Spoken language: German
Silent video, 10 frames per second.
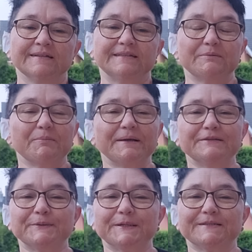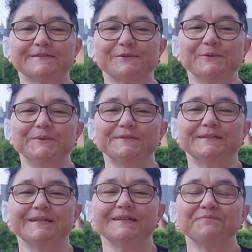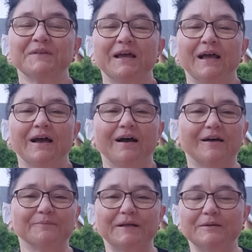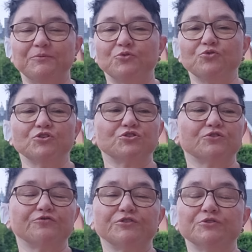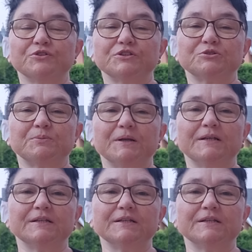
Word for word: In dem Moment, wo ich das hörte, hat meine Psyche schon verrückt gespielt.